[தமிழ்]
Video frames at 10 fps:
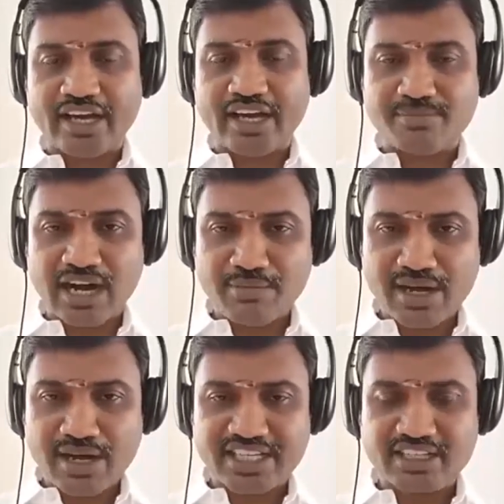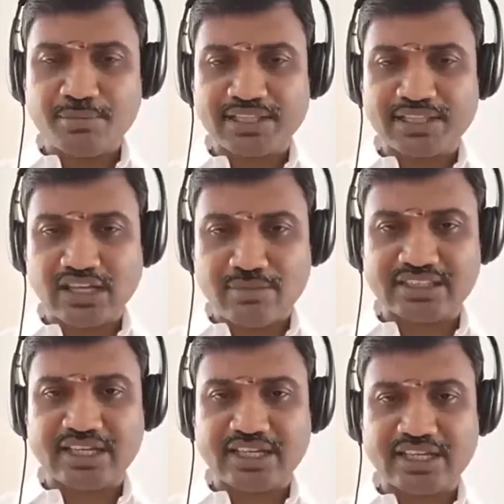அது பலமா இருந்து பத்தாம்
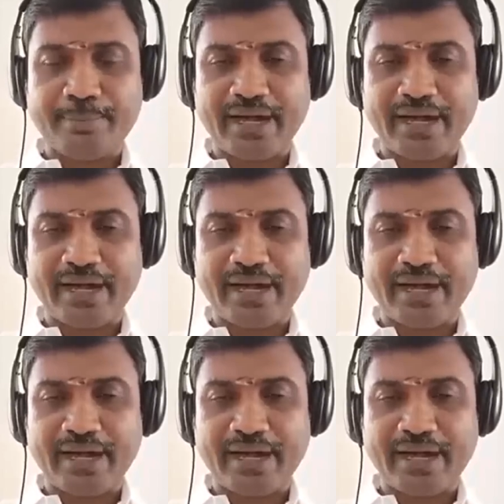இடத்த